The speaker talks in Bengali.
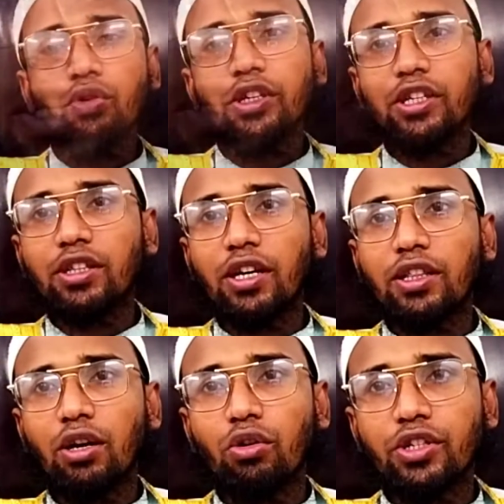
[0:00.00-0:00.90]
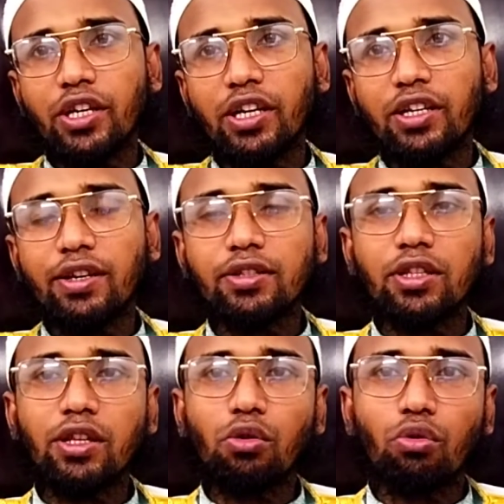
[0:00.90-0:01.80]
যদি ঠিক থাকে তাহলে সেখানে
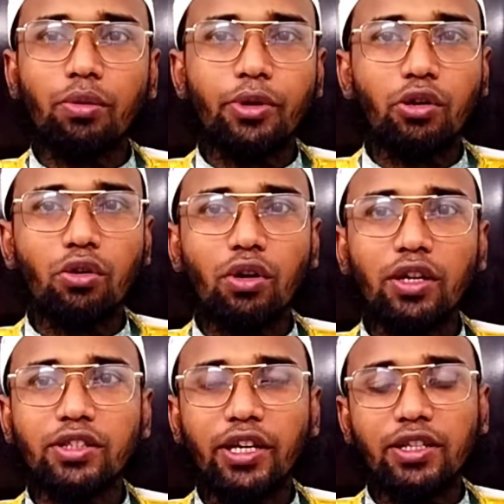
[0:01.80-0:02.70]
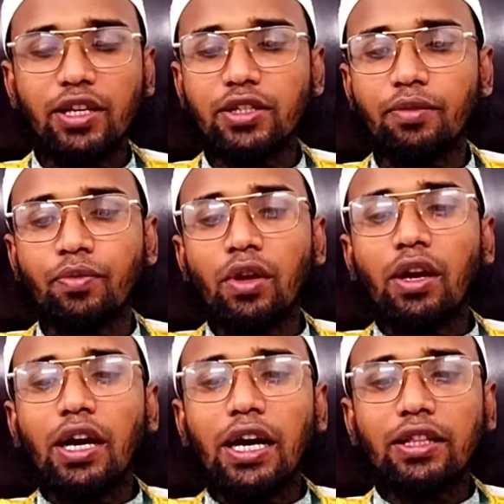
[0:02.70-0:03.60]
কিস্তিতে ক্রয় বিক্রি করা যায় আছে
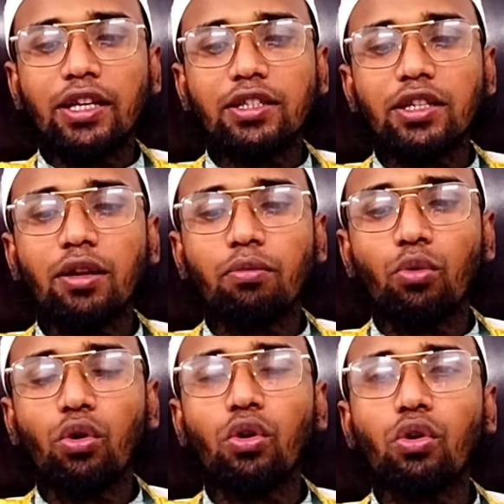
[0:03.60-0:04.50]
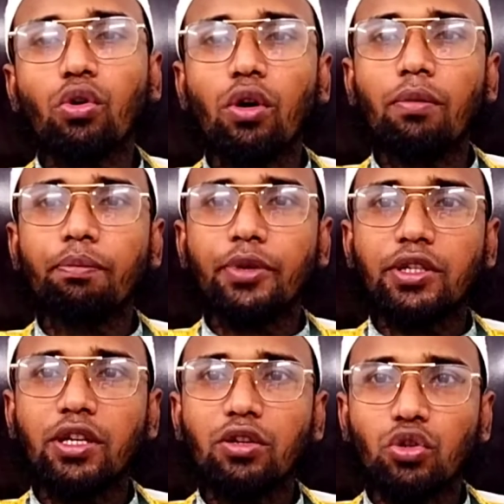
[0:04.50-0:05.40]
আর তাছাড়া মূল্য কম
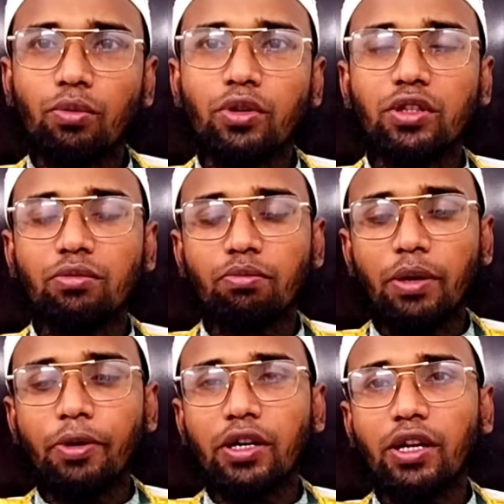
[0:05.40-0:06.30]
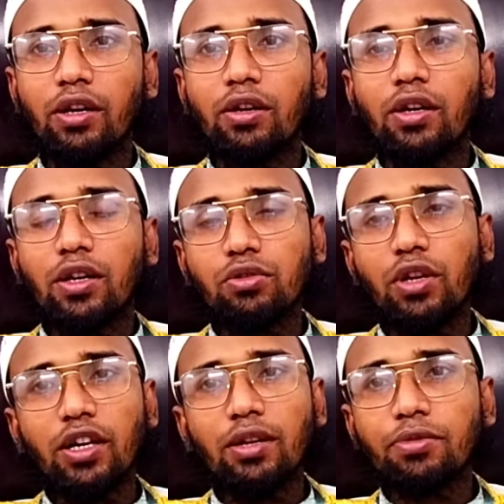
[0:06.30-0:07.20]
বেশির সময় ব্যাপারটা
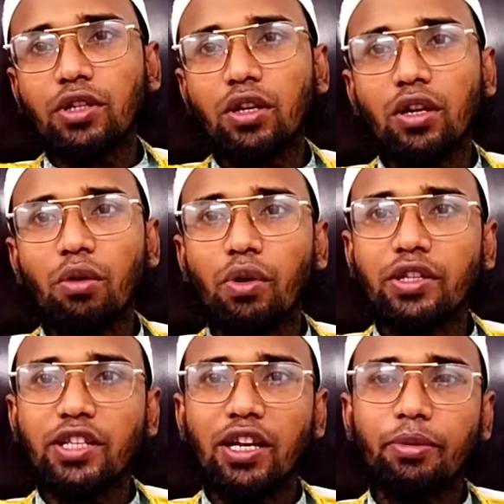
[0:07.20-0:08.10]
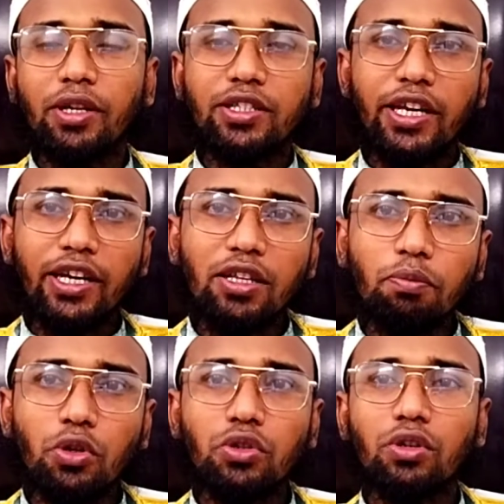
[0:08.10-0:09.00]
রাসুল আকরম সাল্লাহ আলাইসাল্লামের কাছে একাধিক
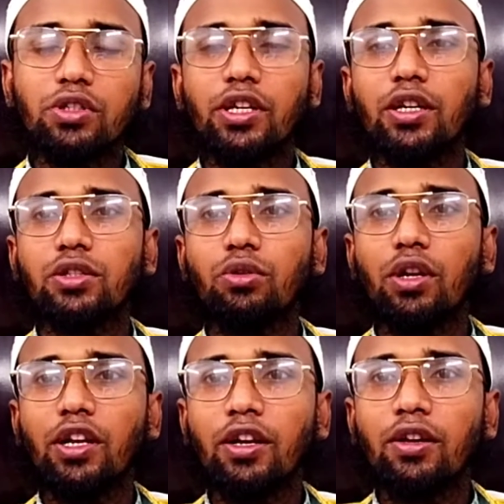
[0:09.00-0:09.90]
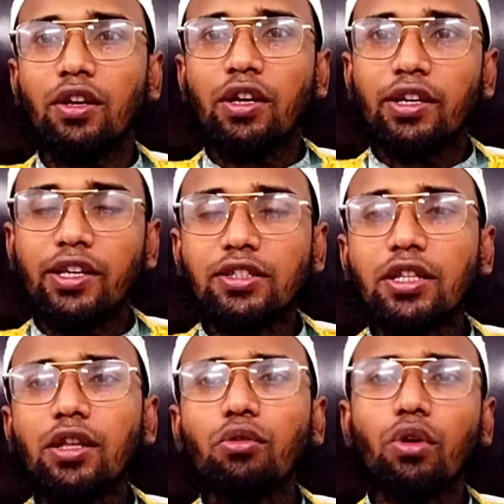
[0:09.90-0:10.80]
প্রশ্ন করছে ইয়া রাসুল্লাহ
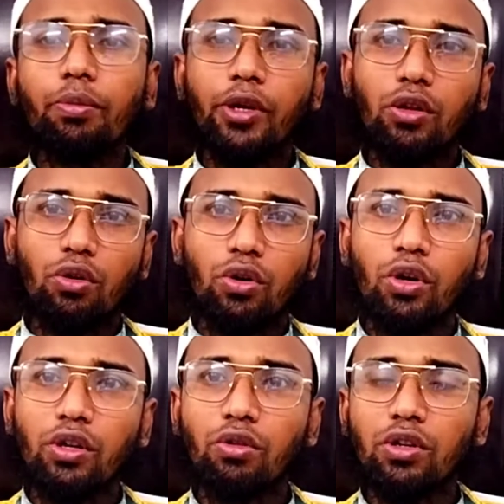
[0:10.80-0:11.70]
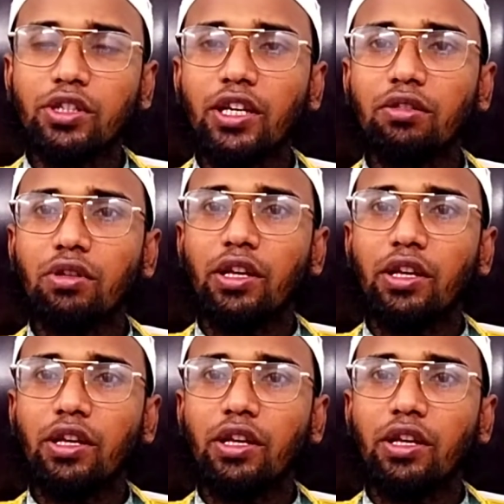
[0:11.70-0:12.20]
কিস্তিতে ক্রয় বিক্রয় হয় অর্থাৎ